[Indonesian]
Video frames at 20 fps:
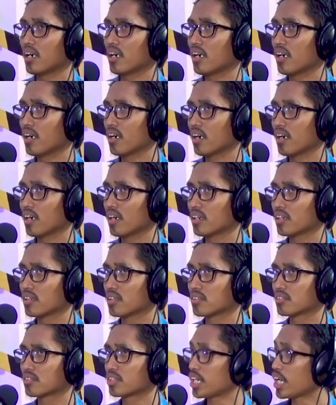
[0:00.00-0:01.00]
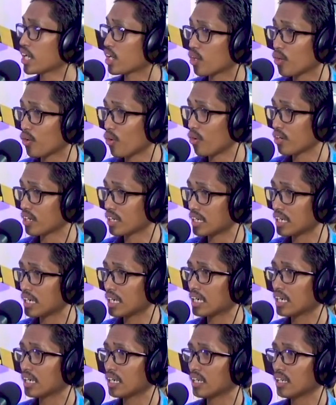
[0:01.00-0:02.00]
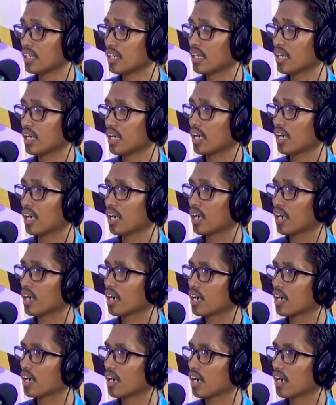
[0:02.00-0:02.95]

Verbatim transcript: uh, cengkoknya? Karena enggak ngerti